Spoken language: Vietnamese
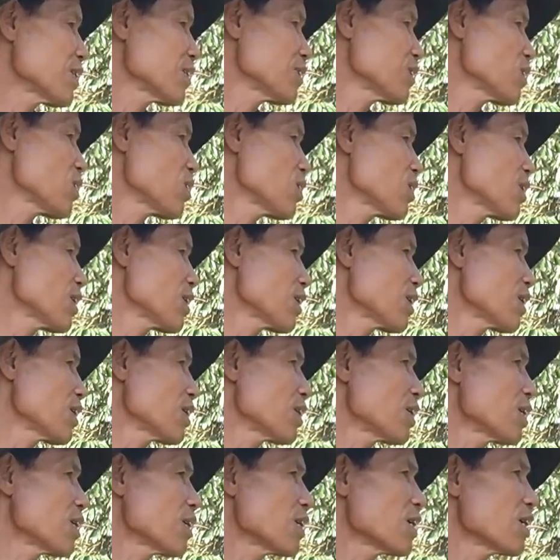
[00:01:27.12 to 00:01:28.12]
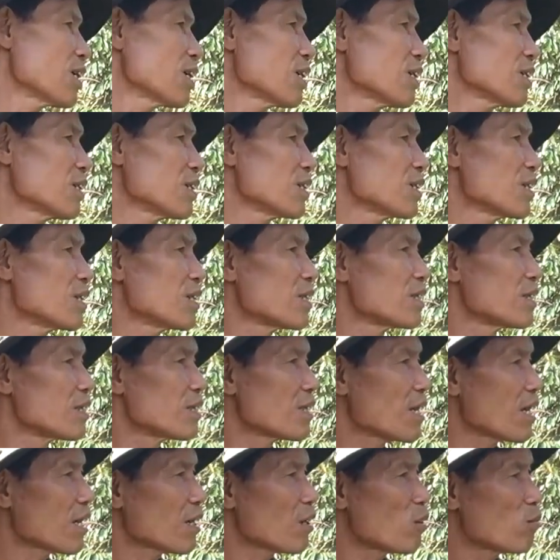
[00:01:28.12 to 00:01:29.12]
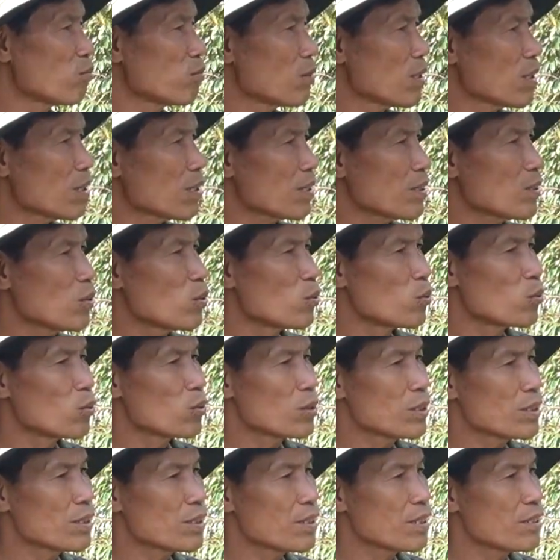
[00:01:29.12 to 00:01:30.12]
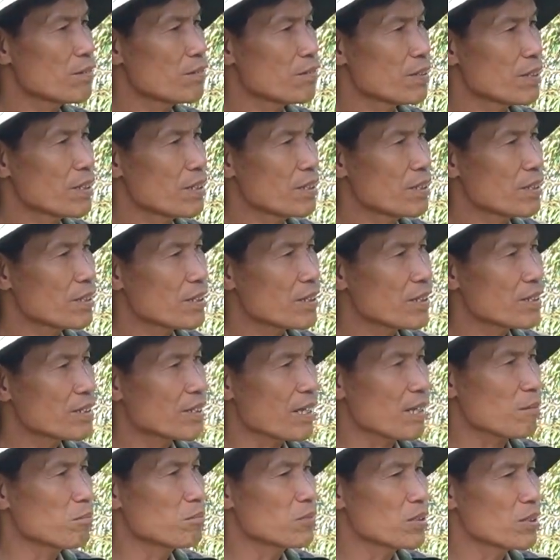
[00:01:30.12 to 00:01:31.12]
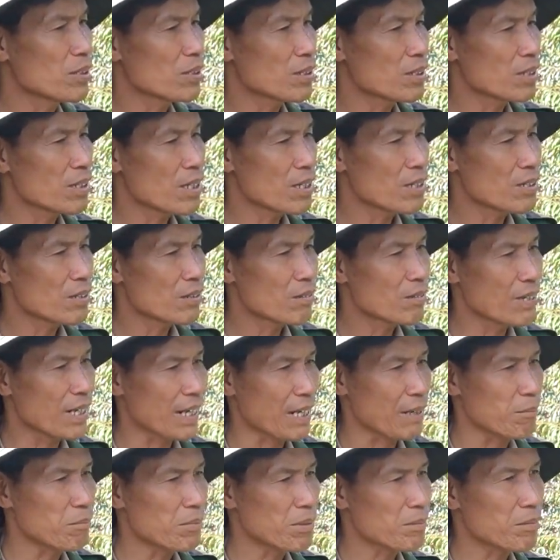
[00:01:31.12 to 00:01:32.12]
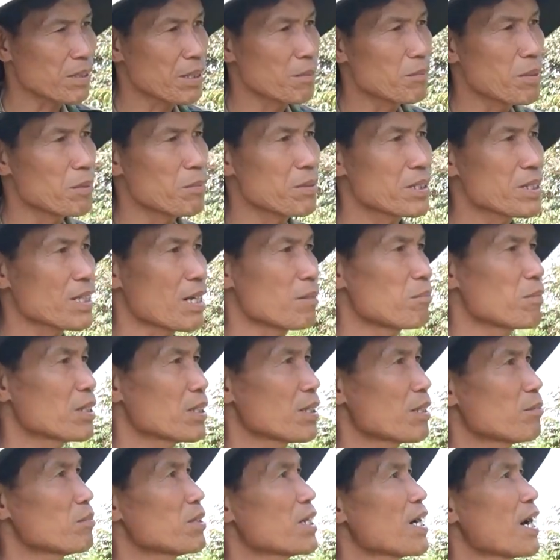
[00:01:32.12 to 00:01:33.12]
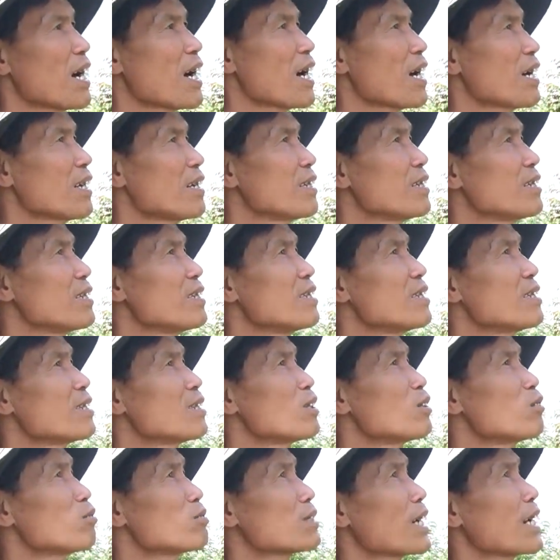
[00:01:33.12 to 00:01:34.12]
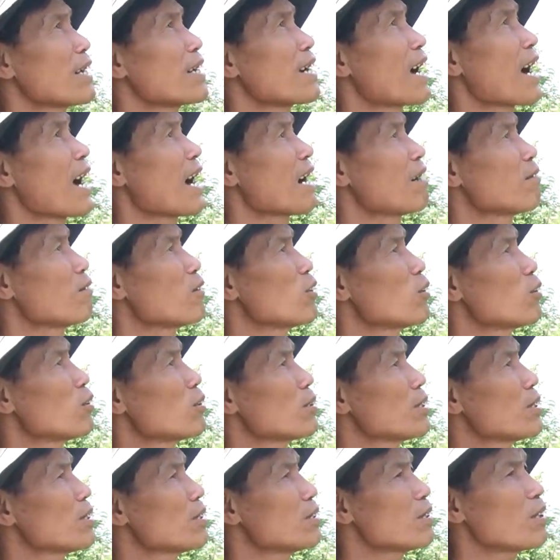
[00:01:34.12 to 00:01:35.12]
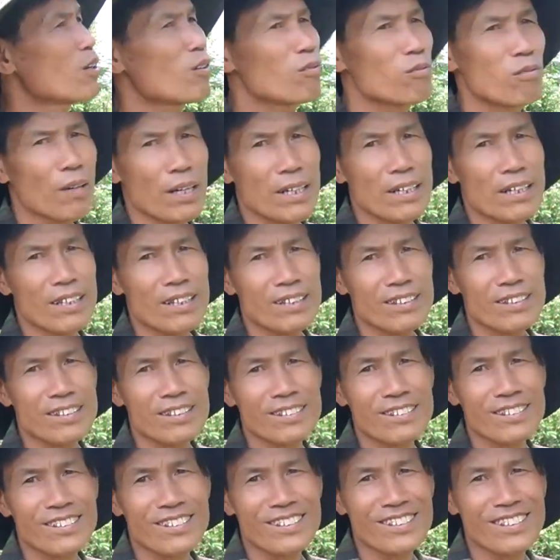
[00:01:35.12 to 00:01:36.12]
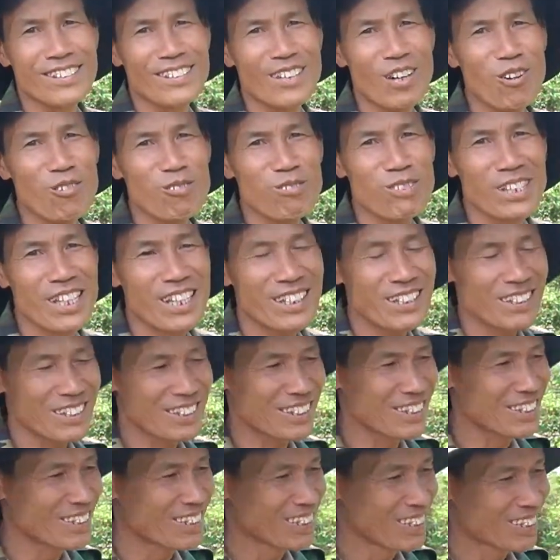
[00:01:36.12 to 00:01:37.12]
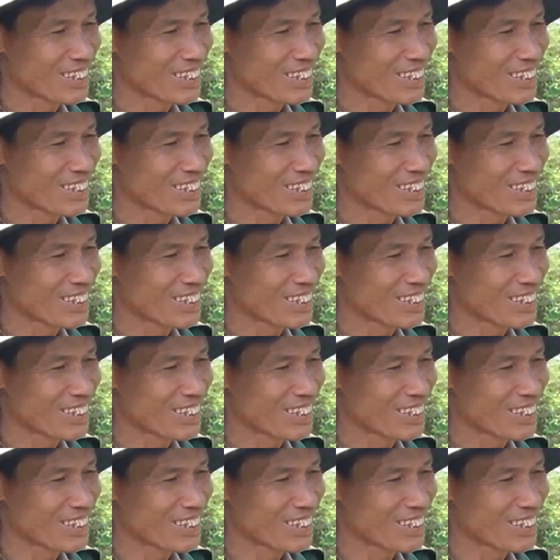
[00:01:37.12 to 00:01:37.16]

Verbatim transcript: Do là là là, là... người ta không cái đủ kinh phí, người ta chăm cho nên cái nó cũng kém. Hôm nay mình mới chăm được năm thứ hai, cũng tay ngang vô chứ cũng không phải là nông nước gì.